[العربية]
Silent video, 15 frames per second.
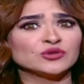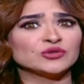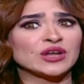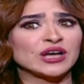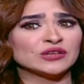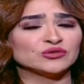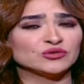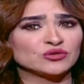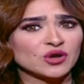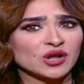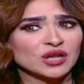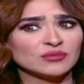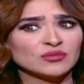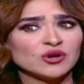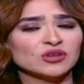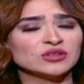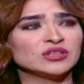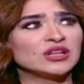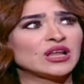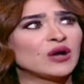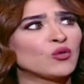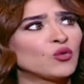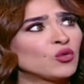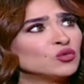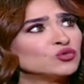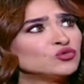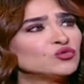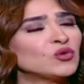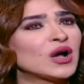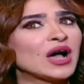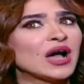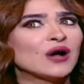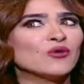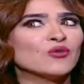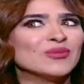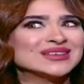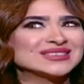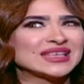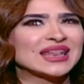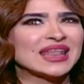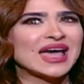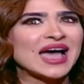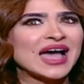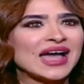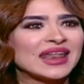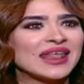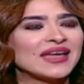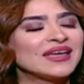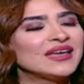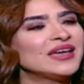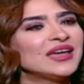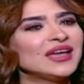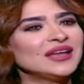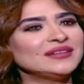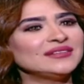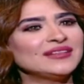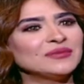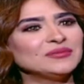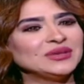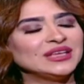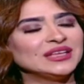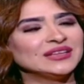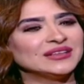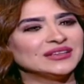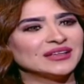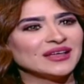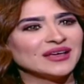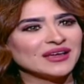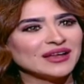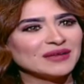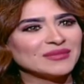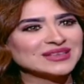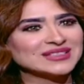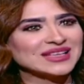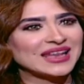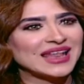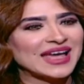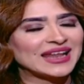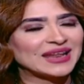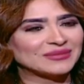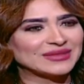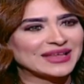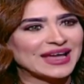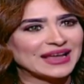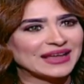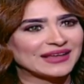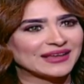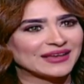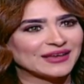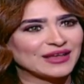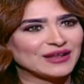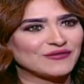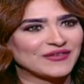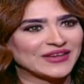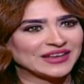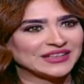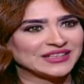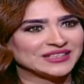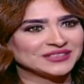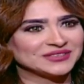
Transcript: يكون عنده رويال موديل او قدوه او مثل اعلى انت مين المثل الاعلى بتاعك الفني